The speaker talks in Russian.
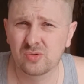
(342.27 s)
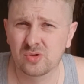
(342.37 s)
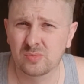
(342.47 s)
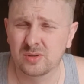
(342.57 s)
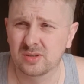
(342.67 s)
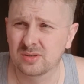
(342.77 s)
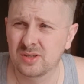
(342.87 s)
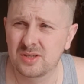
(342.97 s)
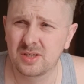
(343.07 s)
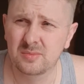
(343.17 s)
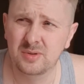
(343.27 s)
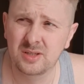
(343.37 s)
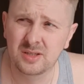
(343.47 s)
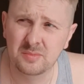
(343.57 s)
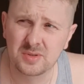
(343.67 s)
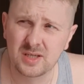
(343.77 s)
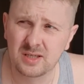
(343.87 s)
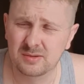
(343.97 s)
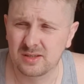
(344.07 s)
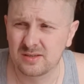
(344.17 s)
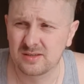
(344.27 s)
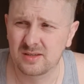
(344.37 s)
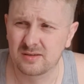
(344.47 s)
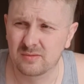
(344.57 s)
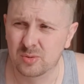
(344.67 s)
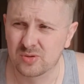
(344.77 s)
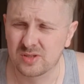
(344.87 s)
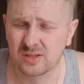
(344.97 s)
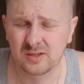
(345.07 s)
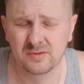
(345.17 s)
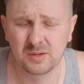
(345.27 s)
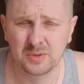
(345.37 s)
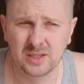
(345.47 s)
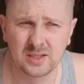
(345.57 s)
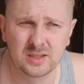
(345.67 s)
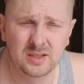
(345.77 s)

чтобы не теребили, не писали 33 вопроса одновременно.